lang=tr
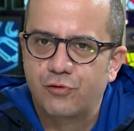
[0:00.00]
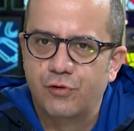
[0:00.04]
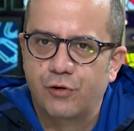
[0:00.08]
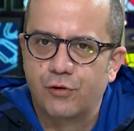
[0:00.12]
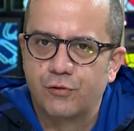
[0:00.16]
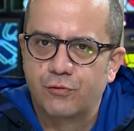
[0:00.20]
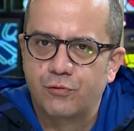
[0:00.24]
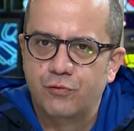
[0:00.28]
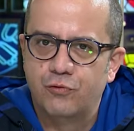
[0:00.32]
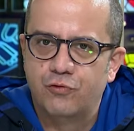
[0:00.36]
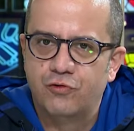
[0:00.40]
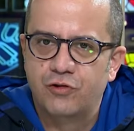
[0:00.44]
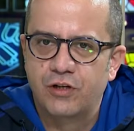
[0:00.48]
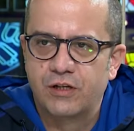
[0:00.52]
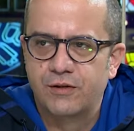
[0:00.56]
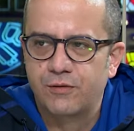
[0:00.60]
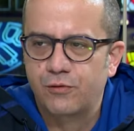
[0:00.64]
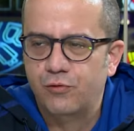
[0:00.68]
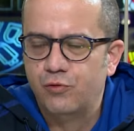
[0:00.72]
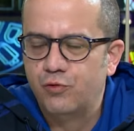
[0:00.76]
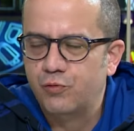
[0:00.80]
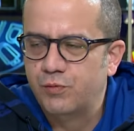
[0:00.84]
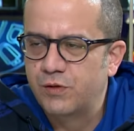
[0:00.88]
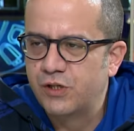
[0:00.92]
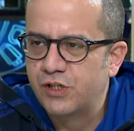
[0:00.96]
3-4-3 ya da
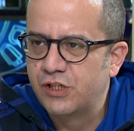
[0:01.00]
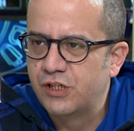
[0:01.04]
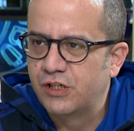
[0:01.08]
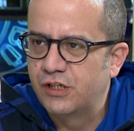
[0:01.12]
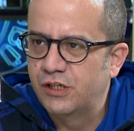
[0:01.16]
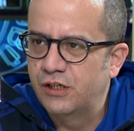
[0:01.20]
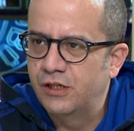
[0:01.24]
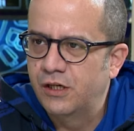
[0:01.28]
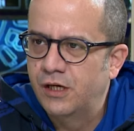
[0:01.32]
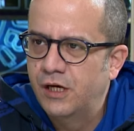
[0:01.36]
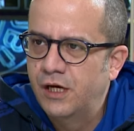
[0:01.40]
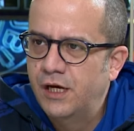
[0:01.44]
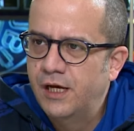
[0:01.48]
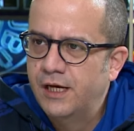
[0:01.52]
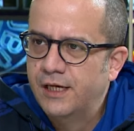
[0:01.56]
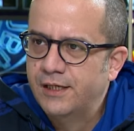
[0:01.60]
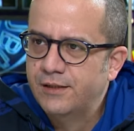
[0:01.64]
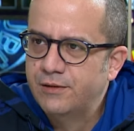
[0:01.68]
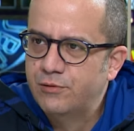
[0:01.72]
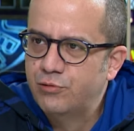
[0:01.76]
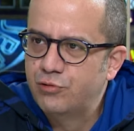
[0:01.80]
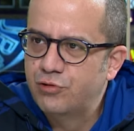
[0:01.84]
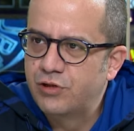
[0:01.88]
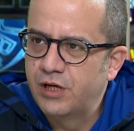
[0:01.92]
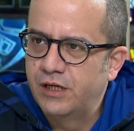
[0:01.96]
3-5-2
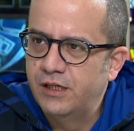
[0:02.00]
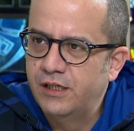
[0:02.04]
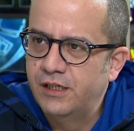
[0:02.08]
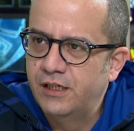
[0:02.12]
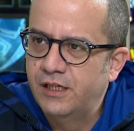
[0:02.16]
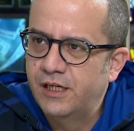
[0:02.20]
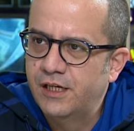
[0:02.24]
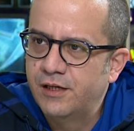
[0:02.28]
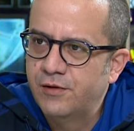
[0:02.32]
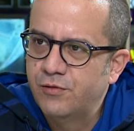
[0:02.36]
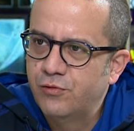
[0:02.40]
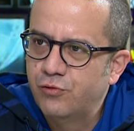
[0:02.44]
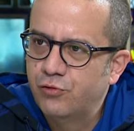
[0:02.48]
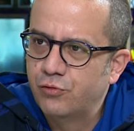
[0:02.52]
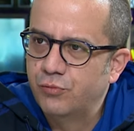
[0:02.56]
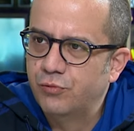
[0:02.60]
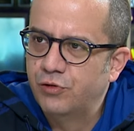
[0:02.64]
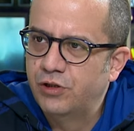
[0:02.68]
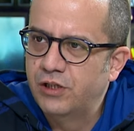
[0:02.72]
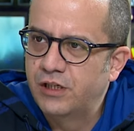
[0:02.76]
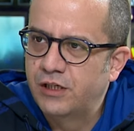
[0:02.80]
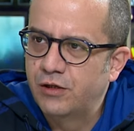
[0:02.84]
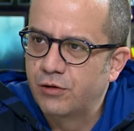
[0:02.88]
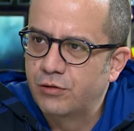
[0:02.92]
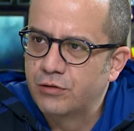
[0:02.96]
düzeniyle
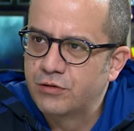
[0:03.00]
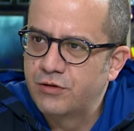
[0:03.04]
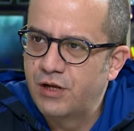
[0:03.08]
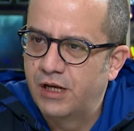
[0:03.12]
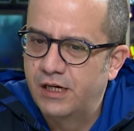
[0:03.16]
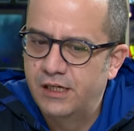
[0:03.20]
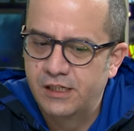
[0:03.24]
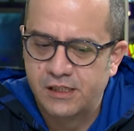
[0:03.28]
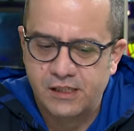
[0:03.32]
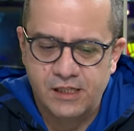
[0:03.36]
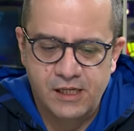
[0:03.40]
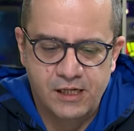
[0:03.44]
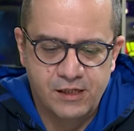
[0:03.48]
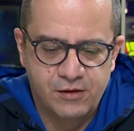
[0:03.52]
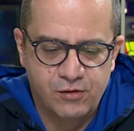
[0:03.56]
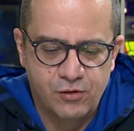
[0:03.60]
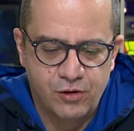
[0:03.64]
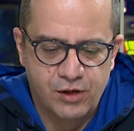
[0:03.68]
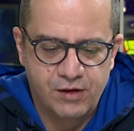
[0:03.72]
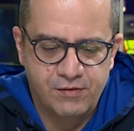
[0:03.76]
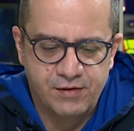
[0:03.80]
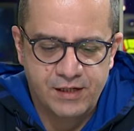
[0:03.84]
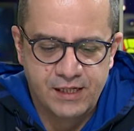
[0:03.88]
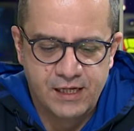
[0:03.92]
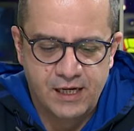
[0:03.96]
Şumudika özellikle
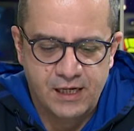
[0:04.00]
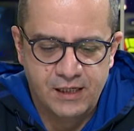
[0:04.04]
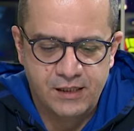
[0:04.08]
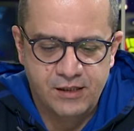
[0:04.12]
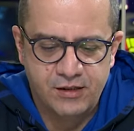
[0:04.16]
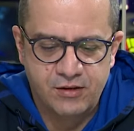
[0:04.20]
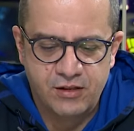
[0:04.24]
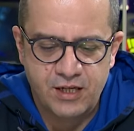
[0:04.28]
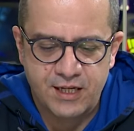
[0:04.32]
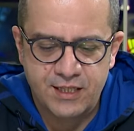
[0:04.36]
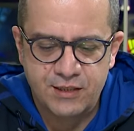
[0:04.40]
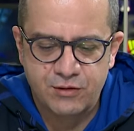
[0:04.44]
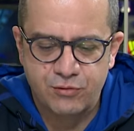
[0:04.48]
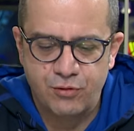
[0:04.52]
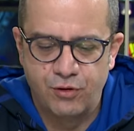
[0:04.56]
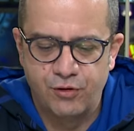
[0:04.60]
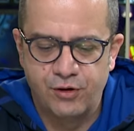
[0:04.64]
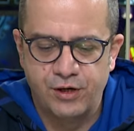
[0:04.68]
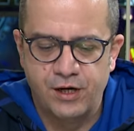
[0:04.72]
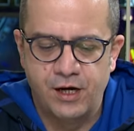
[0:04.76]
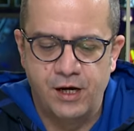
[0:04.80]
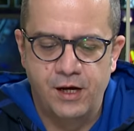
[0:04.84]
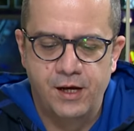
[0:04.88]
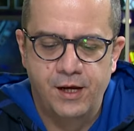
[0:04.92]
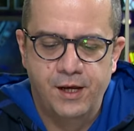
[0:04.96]
göreve geldikten
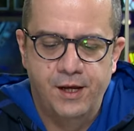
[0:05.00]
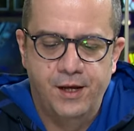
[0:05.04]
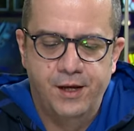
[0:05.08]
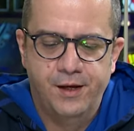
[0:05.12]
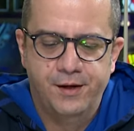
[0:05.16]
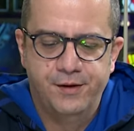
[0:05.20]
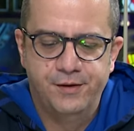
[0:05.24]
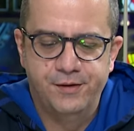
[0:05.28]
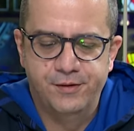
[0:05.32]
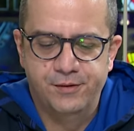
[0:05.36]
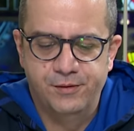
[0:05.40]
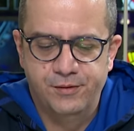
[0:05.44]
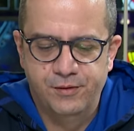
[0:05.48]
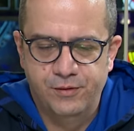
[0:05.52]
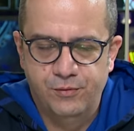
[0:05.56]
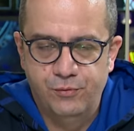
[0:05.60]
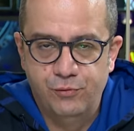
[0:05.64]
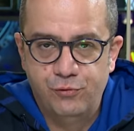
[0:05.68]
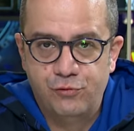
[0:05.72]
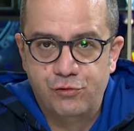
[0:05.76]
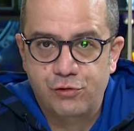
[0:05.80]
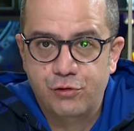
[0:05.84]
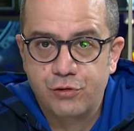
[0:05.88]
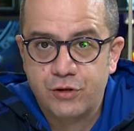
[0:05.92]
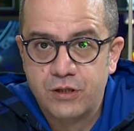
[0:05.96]
sonra e,
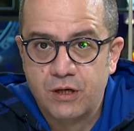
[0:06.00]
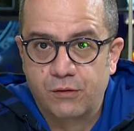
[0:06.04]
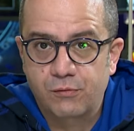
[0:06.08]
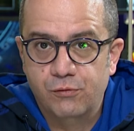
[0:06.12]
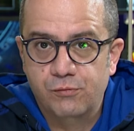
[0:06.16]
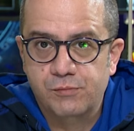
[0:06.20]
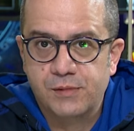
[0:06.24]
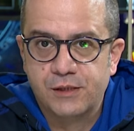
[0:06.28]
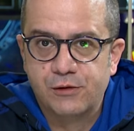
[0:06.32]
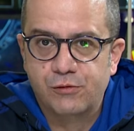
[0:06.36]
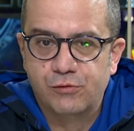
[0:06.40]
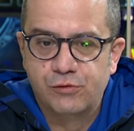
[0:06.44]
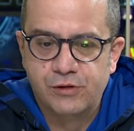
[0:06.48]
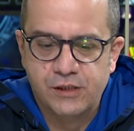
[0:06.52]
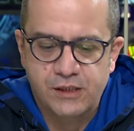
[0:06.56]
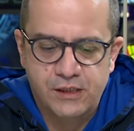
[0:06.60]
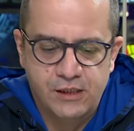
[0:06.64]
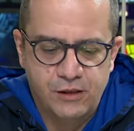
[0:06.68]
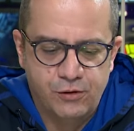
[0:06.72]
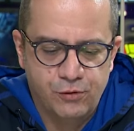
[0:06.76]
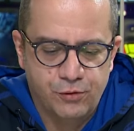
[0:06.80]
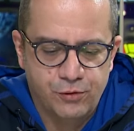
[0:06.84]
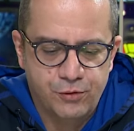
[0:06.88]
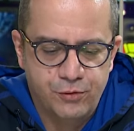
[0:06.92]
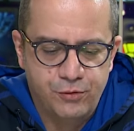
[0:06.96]
üçlü savunma
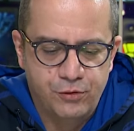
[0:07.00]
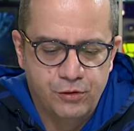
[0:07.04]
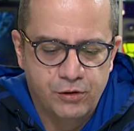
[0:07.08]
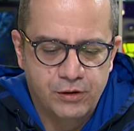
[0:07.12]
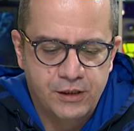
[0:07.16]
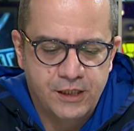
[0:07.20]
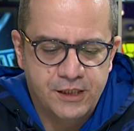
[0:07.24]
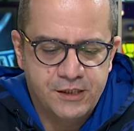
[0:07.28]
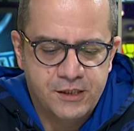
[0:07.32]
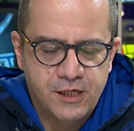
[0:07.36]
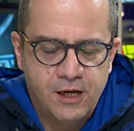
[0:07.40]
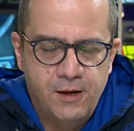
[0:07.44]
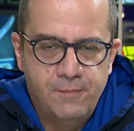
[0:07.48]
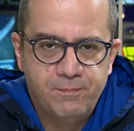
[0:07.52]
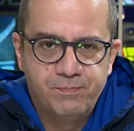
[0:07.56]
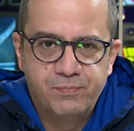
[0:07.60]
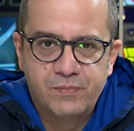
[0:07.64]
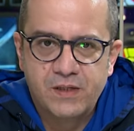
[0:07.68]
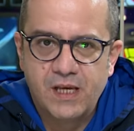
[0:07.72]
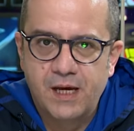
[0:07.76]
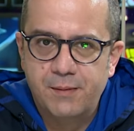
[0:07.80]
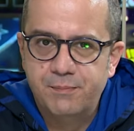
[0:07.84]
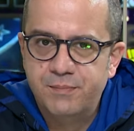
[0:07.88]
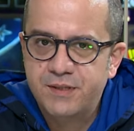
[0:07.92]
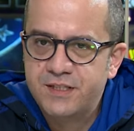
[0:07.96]
düzeniyle oynuyorlar.
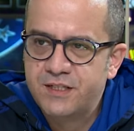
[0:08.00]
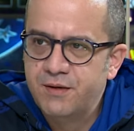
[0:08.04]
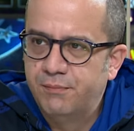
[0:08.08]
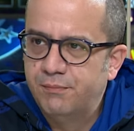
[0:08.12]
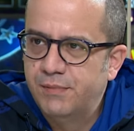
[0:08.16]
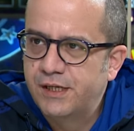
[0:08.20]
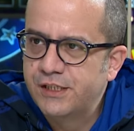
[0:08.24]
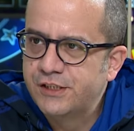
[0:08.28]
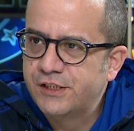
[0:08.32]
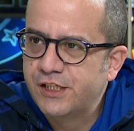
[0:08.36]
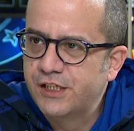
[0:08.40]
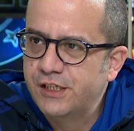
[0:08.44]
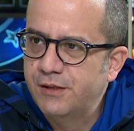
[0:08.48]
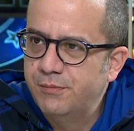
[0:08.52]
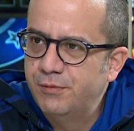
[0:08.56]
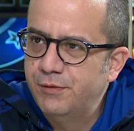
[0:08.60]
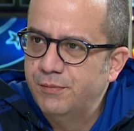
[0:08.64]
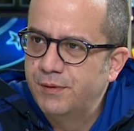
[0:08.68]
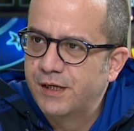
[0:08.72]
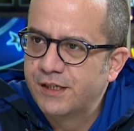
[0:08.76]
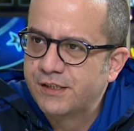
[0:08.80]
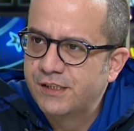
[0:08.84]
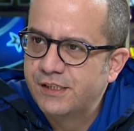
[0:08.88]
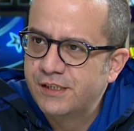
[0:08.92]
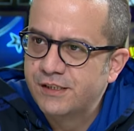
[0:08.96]
Yani bizim maçta da
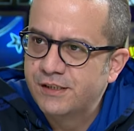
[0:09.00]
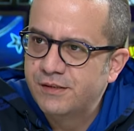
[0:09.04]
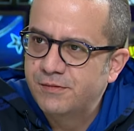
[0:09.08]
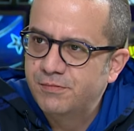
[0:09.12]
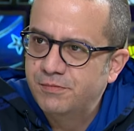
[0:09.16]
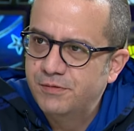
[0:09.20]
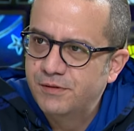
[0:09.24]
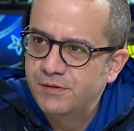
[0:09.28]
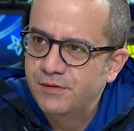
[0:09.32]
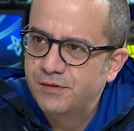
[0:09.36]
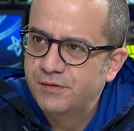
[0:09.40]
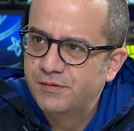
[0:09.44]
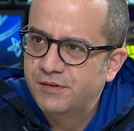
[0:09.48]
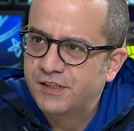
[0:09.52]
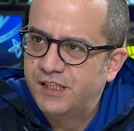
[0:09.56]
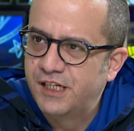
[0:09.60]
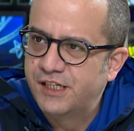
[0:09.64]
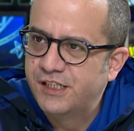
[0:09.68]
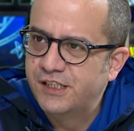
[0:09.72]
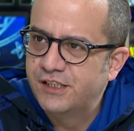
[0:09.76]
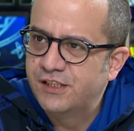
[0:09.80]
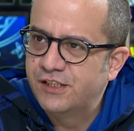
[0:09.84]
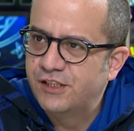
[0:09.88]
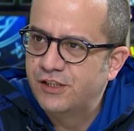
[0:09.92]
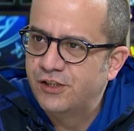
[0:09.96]
bir baktık
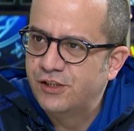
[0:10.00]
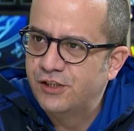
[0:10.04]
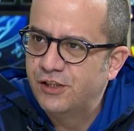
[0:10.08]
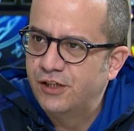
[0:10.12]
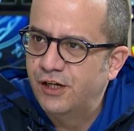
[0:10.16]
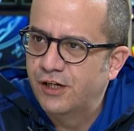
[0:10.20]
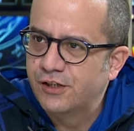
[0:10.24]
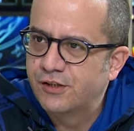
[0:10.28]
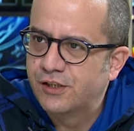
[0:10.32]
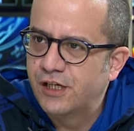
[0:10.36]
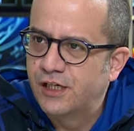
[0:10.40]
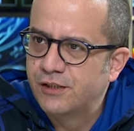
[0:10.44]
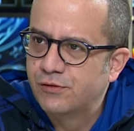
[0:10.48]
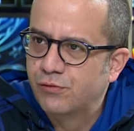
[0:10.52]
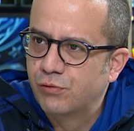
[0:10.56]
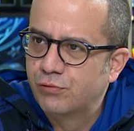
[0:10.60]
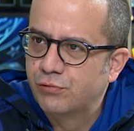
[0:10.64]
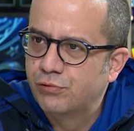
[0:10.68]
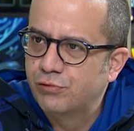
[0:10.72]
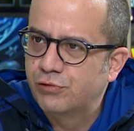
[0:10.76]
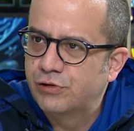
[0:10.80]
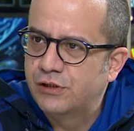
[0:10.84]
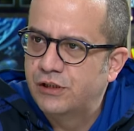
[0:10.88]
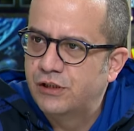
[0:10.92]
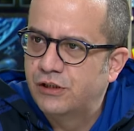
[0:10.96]
8 kişiyle hatta
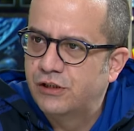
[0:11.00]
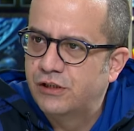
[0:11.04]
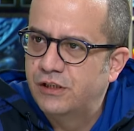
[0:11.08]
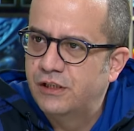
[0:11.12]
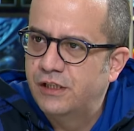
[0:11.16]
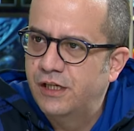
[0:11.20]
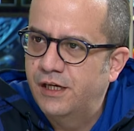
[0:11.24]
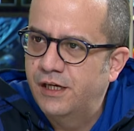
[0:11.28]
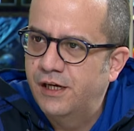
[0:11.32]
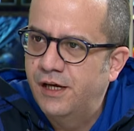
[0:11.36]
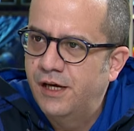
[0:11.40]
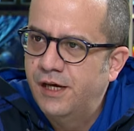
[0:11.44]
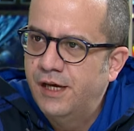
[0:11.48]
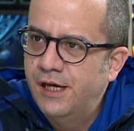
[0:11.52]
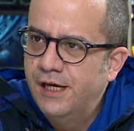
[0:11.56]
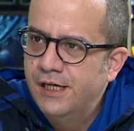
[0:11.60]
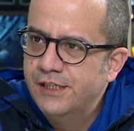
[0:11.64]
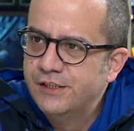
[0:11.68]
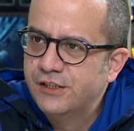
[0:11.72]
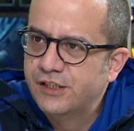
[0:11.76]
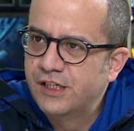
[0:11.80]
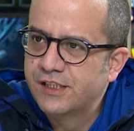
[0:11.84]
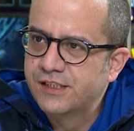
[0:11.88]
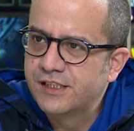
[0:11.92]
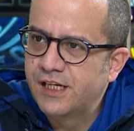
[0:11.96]
9 kişiyle
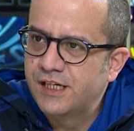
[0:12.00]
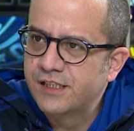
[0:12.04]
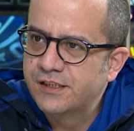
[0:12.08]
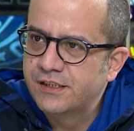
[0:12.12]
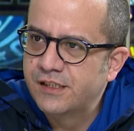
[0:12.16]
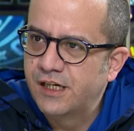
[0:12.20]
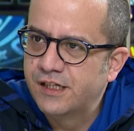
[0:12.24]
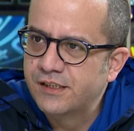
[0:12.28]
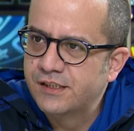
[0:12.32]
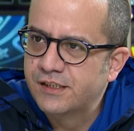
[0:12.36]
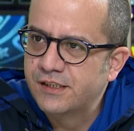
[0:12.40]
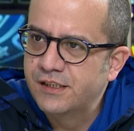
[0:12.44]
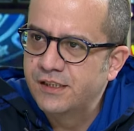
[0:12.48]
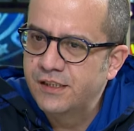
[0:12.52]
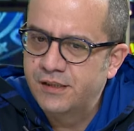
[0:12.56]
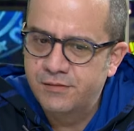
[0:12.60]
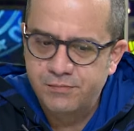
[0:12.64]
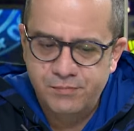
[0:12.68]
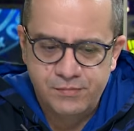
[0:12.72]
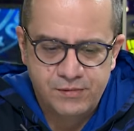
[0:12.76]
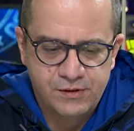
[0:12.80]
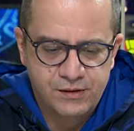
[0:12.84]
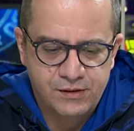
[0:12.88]
ceza sahasını